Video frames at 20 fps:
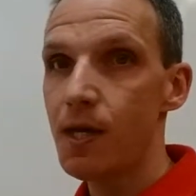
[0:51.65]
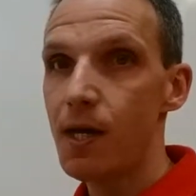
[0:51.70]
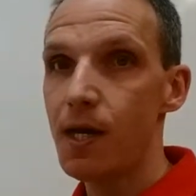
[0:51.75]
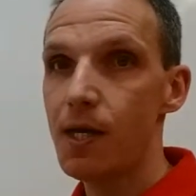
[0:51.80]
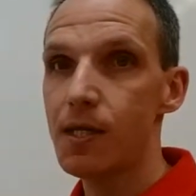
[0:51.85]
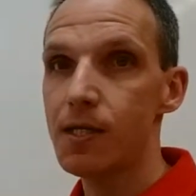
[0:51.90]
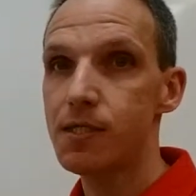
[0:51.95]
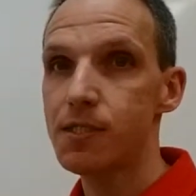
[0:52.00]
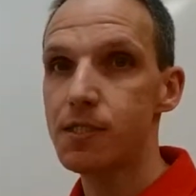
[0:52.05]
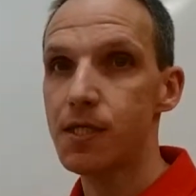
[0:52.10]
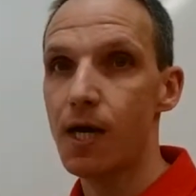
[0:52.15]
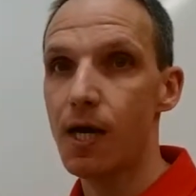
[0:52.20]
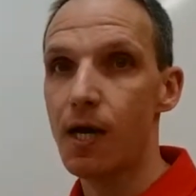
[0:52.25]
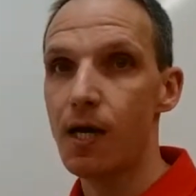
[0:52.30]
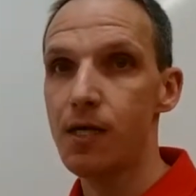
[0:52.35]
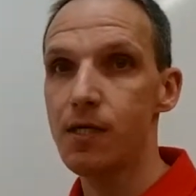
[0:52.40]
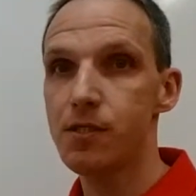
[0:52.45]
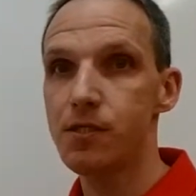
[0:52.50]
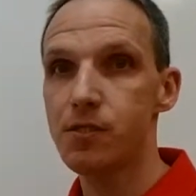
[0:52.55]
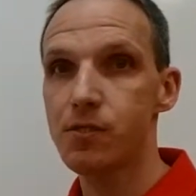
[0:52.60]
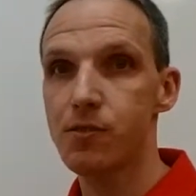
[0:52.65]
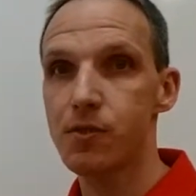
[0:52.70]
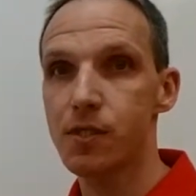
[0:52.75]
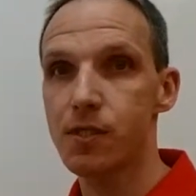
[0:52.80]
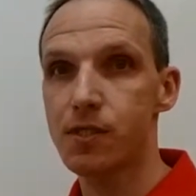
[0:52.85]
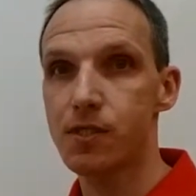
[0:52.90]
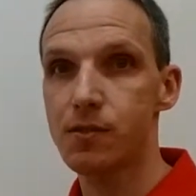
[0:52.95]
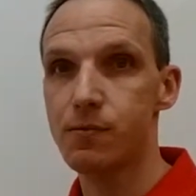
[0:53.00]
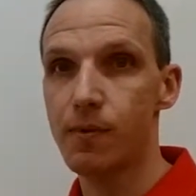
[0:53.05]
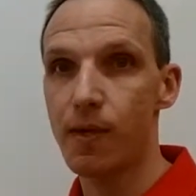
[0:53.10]
Eine Zahl ist
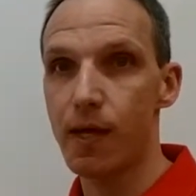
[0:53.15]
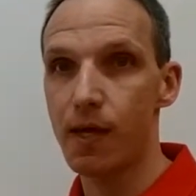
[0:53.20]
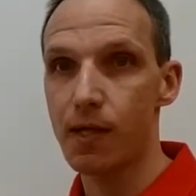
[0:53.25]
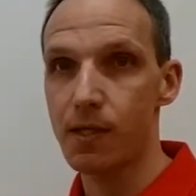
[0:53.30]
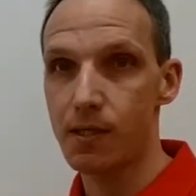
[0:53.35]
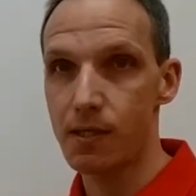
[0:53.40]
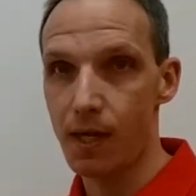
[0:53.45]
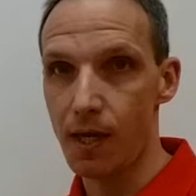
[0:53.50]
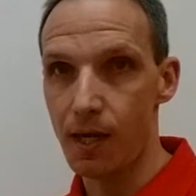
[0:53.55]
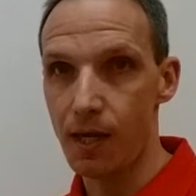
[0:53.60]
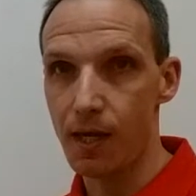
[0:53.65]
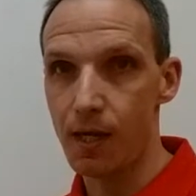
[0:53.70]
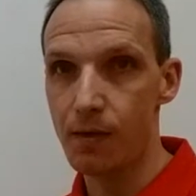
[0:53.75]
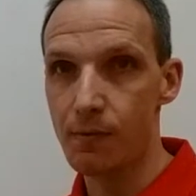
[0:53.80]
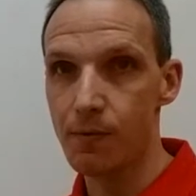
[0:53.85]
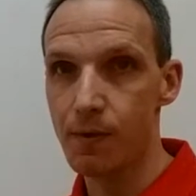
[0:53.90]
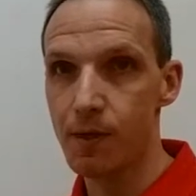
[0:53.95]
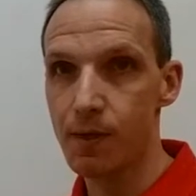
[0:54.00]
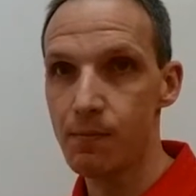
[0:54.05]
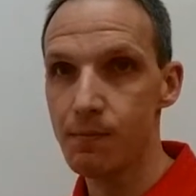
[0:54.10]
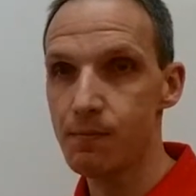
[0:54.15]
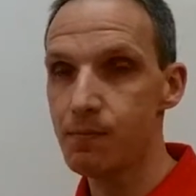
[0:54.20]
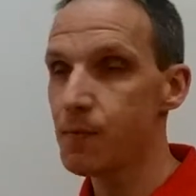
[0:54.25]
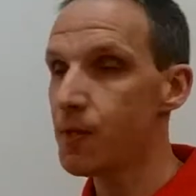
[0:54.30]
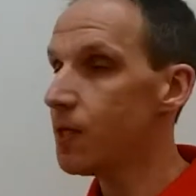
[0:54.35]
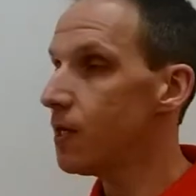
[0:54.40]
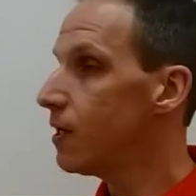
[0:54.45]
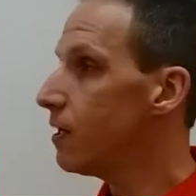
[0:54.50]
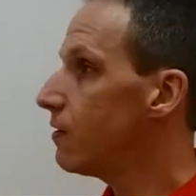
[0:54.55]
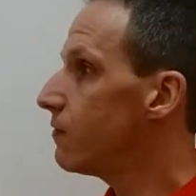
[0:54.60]
durch 2 teilbar,
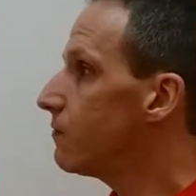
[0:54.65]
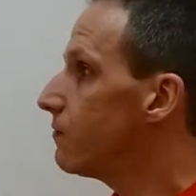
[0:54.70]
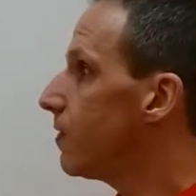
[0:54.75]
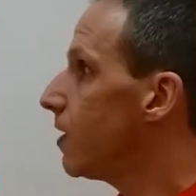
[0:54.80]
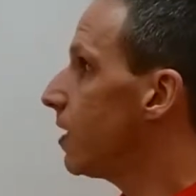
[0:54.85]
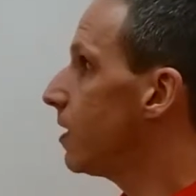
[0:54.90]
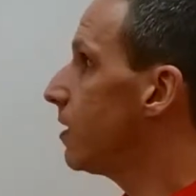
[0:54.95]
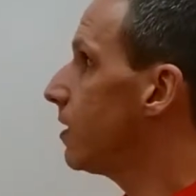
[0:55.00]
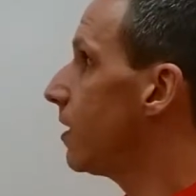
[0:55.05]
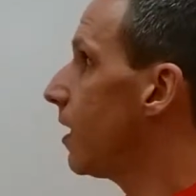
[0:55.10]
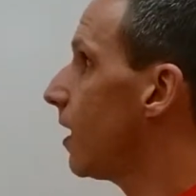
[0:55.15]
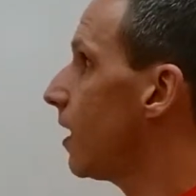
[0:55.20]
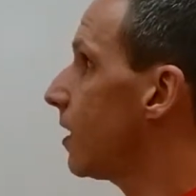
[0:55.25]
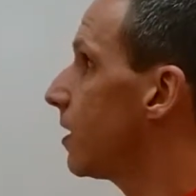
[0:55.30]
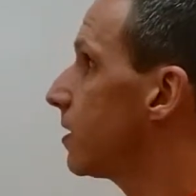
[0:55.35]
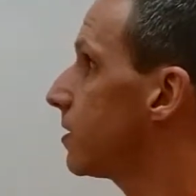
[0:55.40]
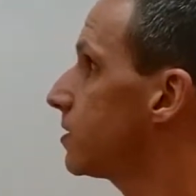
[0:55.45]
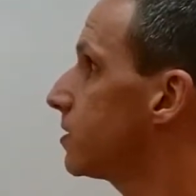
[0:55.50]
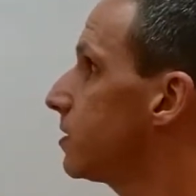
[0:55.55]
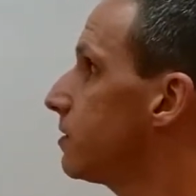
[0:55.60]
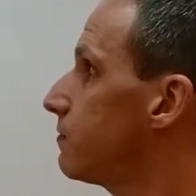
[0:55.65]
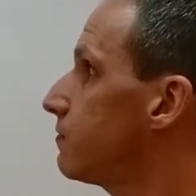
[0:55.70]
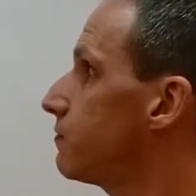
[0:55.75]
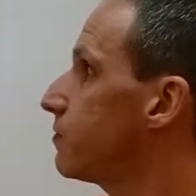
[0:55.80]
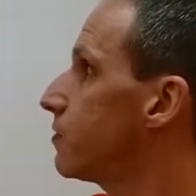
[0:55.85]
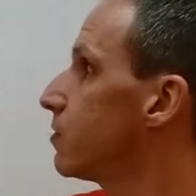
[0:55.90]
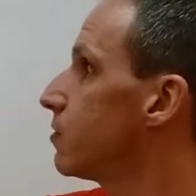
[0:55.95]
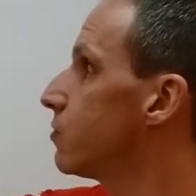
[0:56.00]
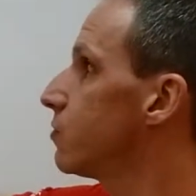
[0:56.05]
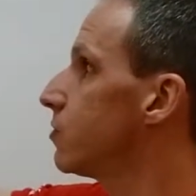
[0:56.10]
wenn die
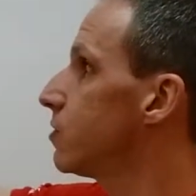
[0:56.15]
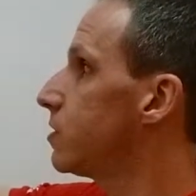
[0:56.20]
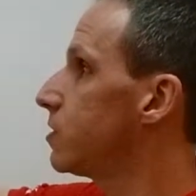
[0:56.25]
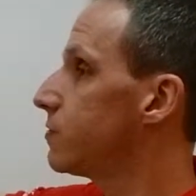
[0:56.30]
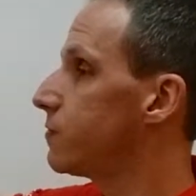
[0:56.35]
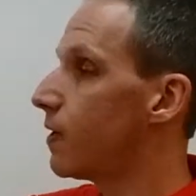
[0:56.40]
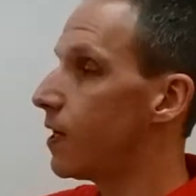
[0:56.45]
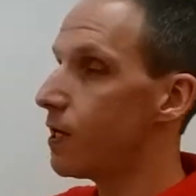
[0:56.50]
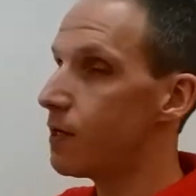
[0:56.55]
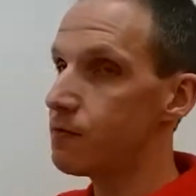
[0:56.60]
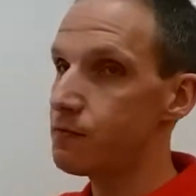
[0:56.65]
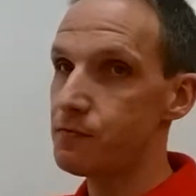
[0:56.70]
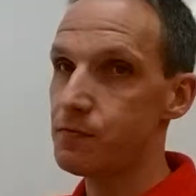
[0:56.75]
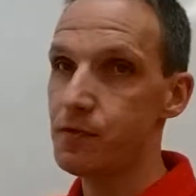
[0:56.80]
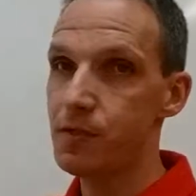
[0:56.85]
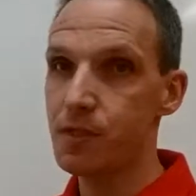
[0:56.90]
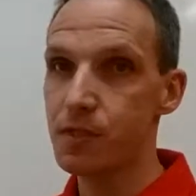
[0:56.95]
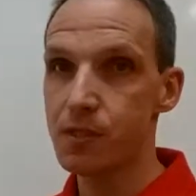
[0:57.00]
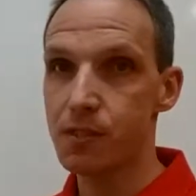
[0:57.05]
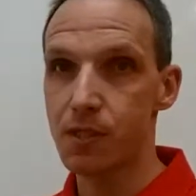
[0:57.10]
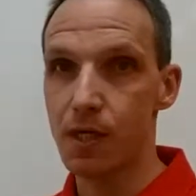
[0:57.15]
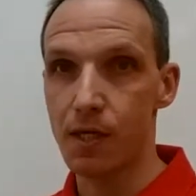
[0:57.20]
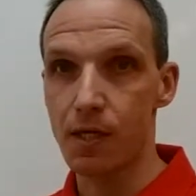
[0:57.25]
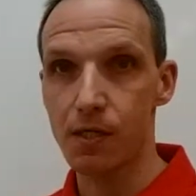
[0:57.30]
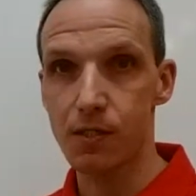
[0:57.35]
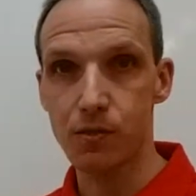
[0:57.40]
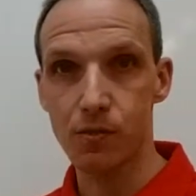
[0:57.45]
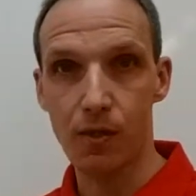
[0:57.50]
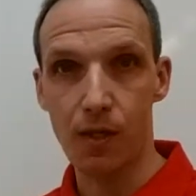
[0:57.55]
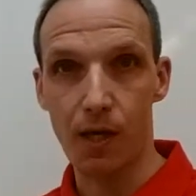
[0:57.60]
Einerziffer 0, 2, 4,
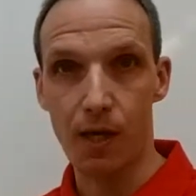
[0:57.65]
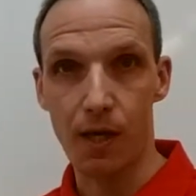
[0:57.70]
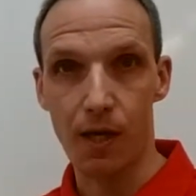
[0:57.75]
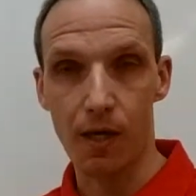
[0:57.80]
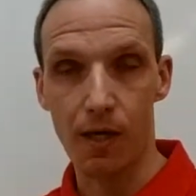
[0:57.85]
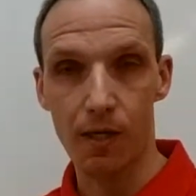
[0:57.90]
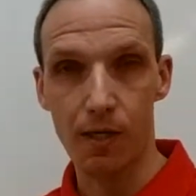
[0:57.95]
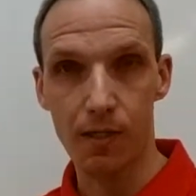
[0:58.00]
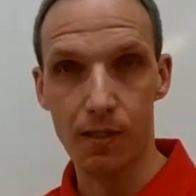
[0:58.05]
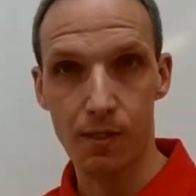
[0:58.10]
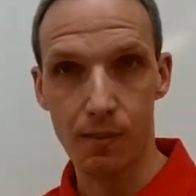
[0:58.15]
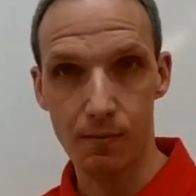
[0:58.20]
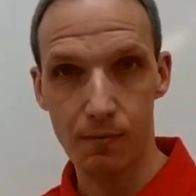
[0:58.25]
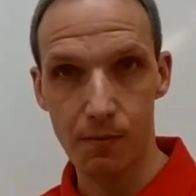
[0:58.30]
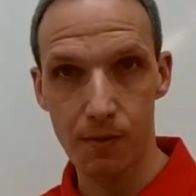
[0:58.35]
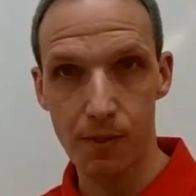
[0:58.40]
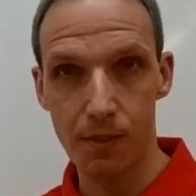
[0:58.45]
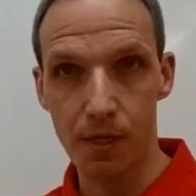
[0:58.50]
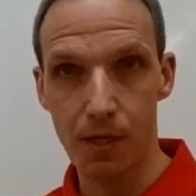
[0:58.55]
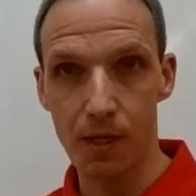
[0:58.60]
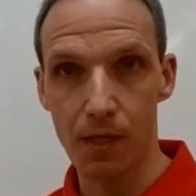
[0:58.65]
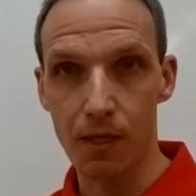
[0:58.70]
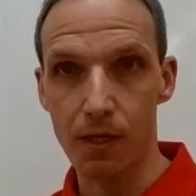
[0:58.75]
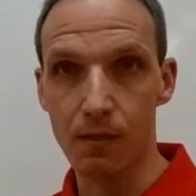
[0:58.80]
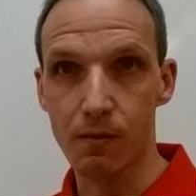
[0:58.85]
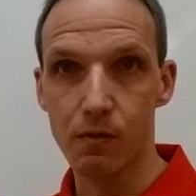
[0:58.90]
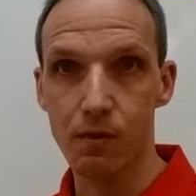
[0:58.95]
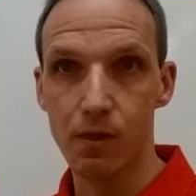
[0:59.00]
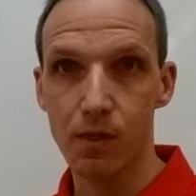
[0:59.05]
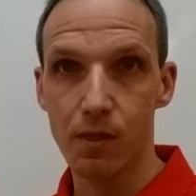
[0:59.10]
6 oder 8 beträgt.